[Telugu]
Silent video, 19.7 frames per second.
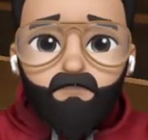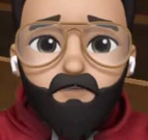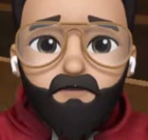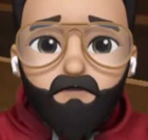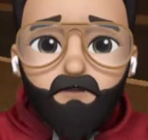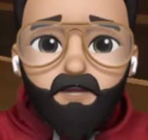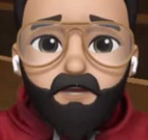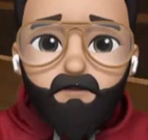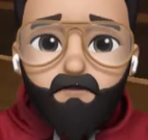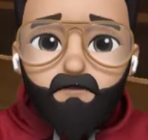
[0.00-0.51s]
వస్తాం
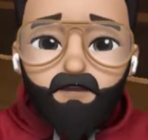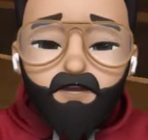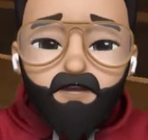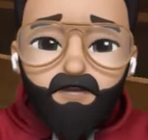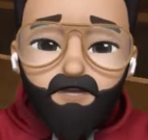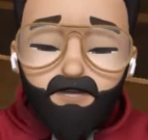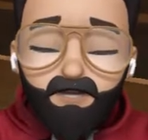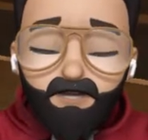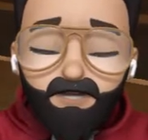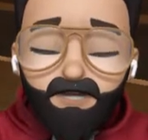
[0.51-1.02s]
అక్కడ మన
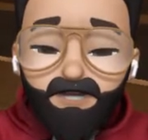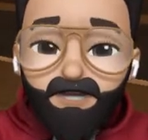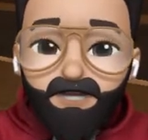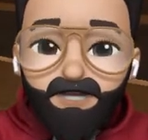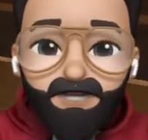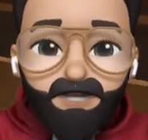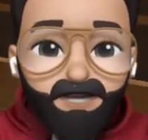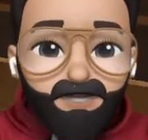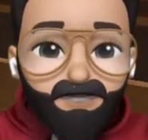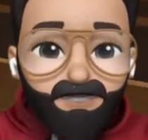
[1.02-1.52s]

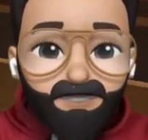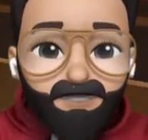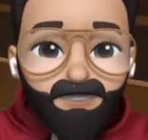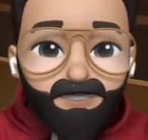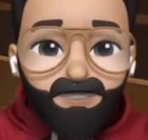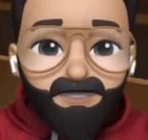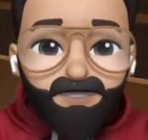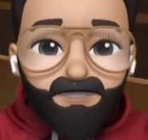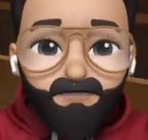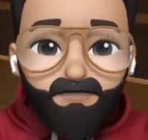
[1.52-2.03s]
గన్స్
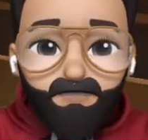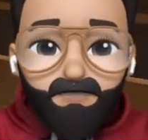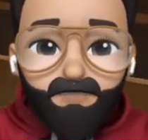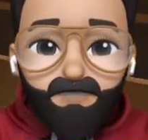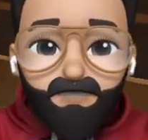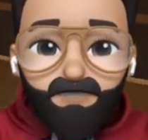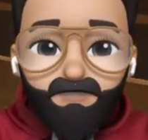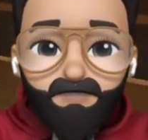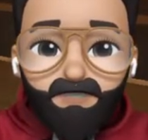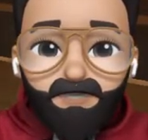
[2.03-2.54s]
అన్నీ తీసుకొని
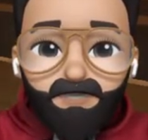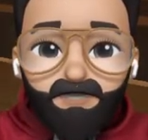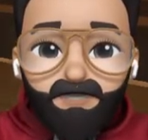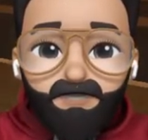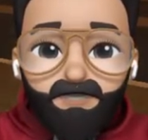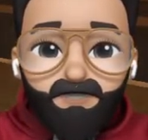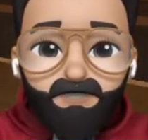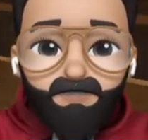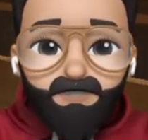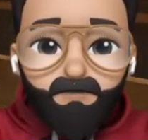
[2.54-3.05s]
రెస్టిగేట్
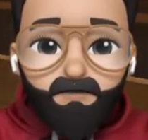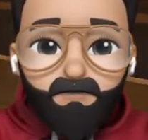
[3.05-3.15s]
చేసేసి